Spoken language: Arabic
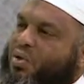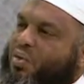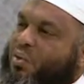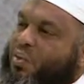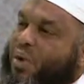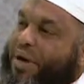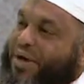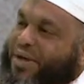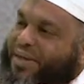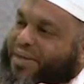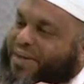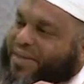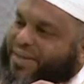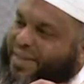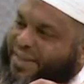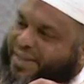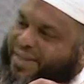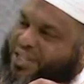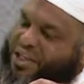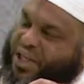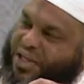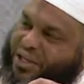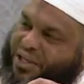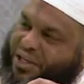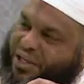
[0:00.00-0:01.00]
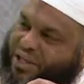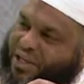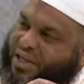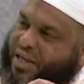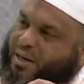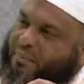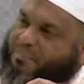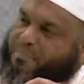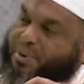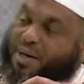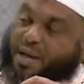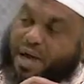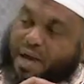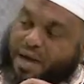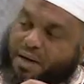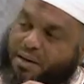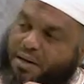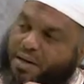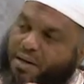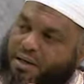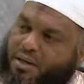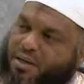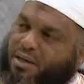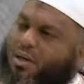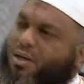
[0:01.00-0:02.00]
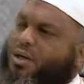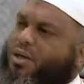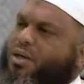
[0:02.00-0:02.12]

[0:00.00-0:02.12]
وعيدا شديدا بلعن